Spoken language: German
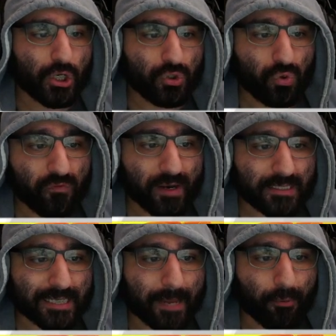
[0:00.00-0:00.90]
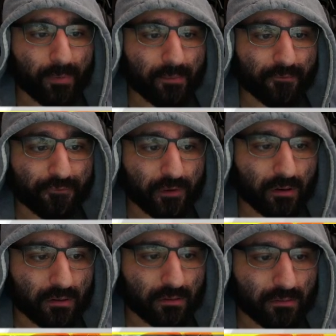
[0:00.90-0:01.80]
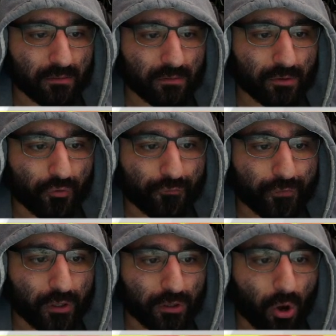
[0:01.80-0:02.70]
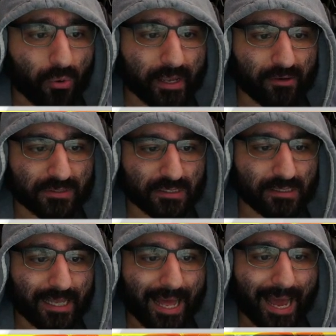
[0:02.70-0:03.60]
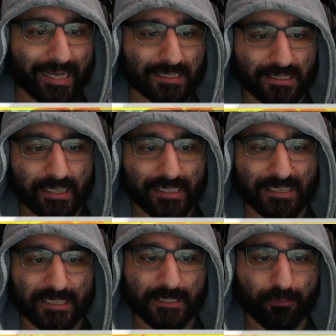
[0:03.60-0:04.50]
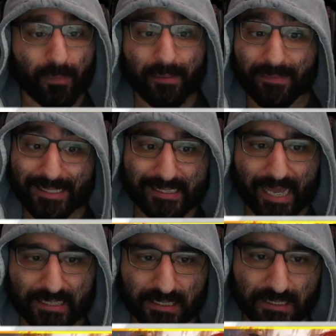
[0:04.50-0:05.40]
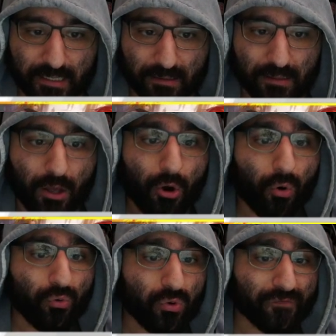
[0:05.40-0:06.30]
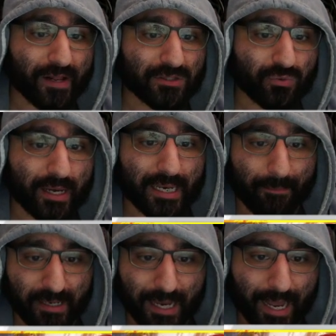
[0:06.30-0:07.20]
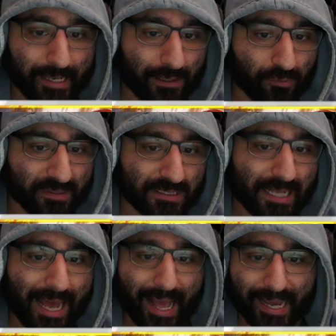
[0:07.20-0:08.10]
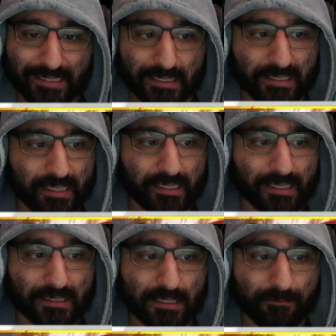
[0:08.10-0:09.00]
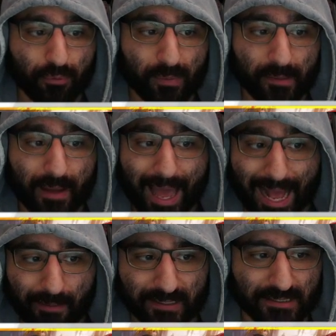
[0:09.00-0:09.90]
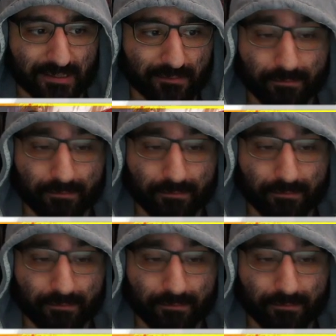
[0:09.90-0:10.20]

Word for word: Nur weil es ein Problem für, für Low-Elo sind, heißt es nicht, dass dieses Problem nicht existiert. Und nur weil du in der Mid-High-Elo bist, heißt es nicht, dass diese Probleme albern sind.